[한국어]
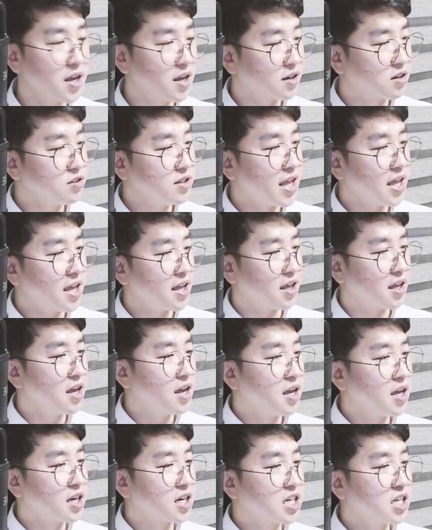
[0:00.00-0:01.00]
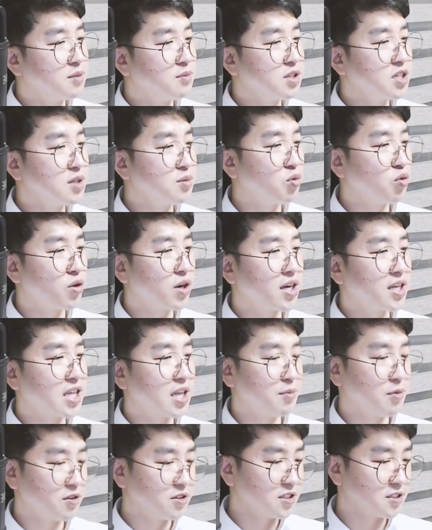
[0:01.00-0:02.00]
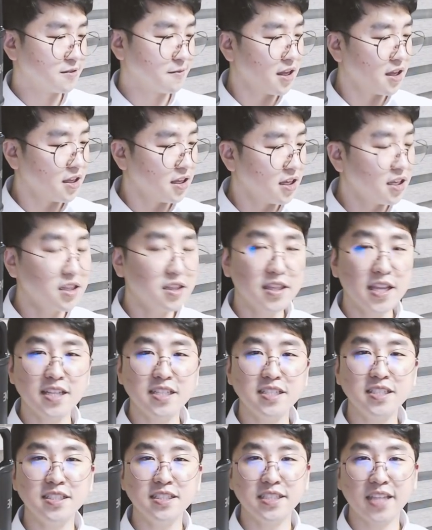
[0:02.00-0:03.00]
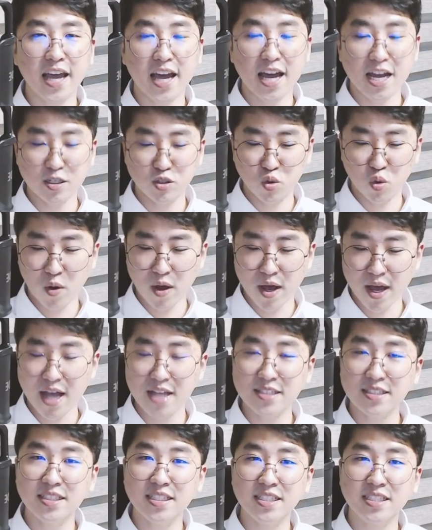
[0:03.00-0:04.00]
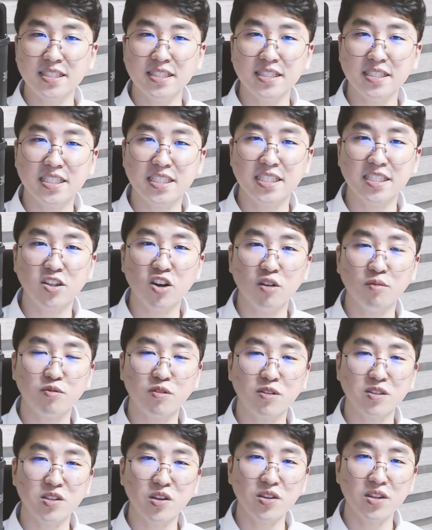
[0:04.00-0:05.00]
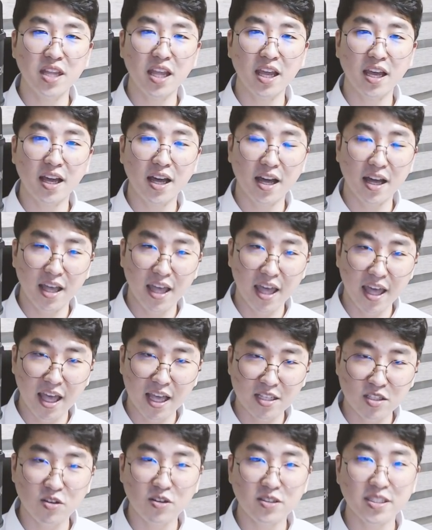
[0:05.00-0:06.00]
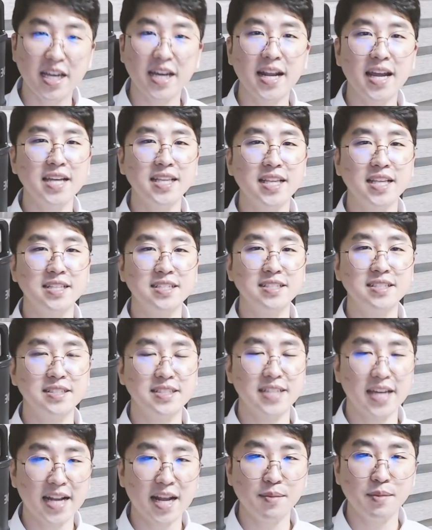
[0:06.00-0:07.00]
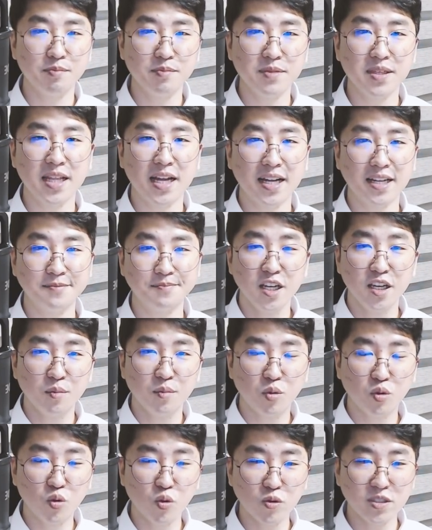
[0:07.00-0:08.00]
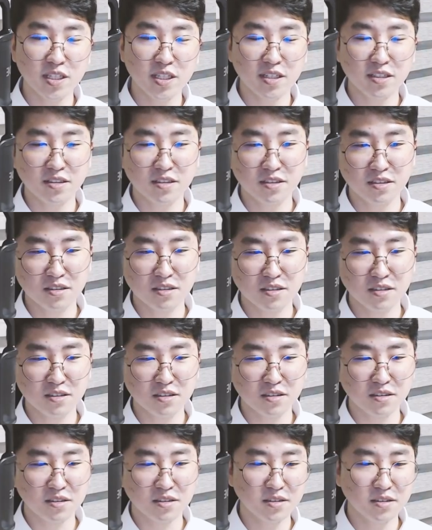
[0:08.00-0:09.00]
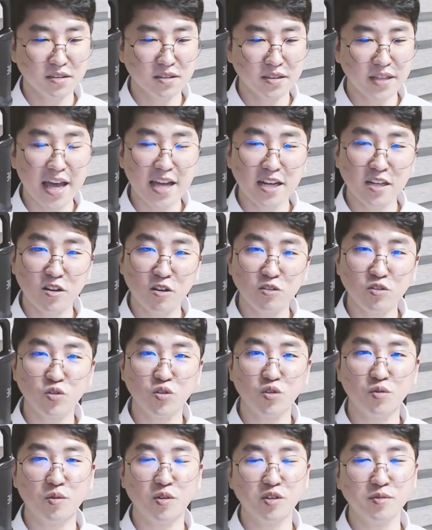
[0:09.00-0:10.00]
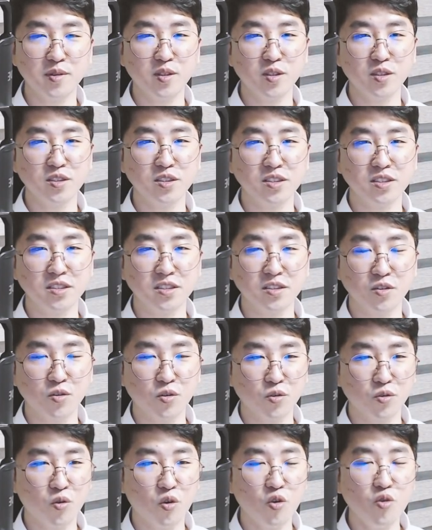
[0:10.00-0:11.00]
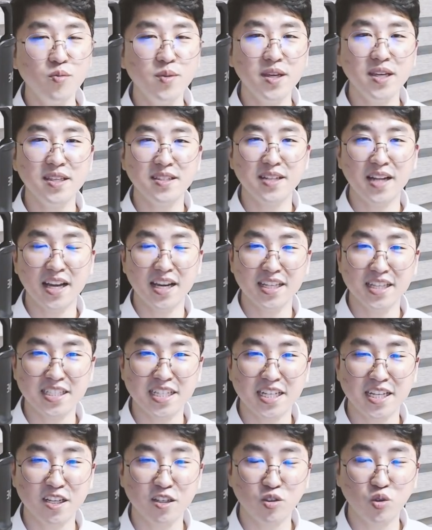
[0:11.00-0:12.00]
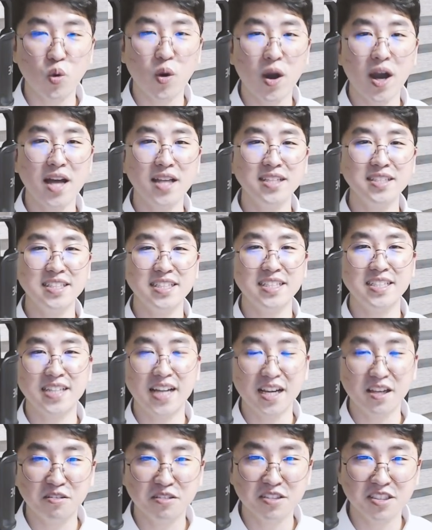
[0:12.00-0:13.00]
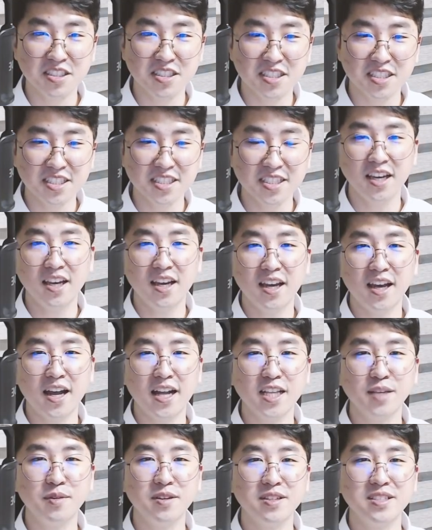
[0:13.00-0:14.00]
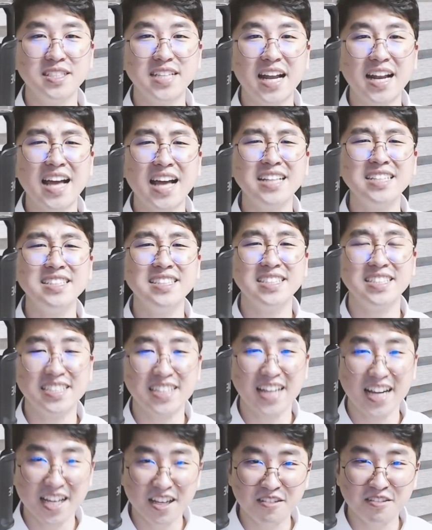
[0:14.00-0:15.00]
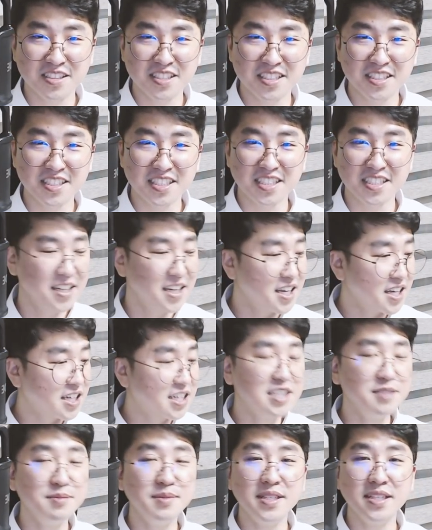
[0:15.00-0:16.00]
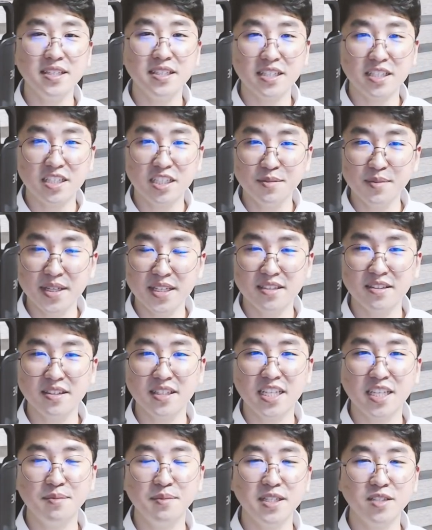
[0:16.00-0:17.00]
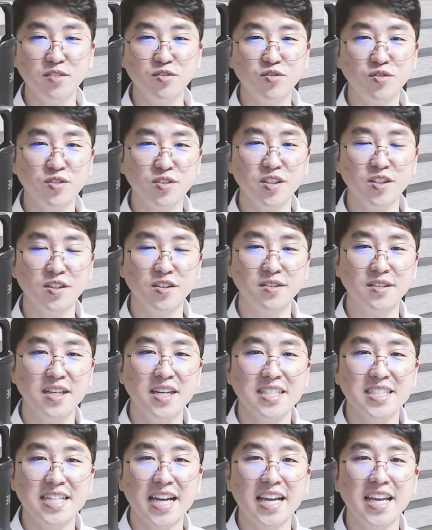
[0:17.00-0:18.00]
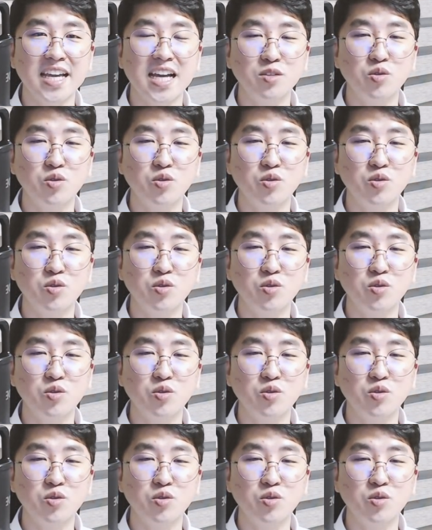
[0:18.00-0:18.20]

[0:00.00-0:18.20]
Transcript: 근데 금을 보게 되면은 이때는 내가 좋아하는 일을 직업으로 선택해서 살아야 되는 사람입니다. 보통 이제 그 나이를 어느 정도 먹으면은 고민을 하게 되잖아요. 좋아하는 일을 할 것인지 아니면 잘하는 일을 할 것인지 금이 금이 있는 김일주는요. 자기가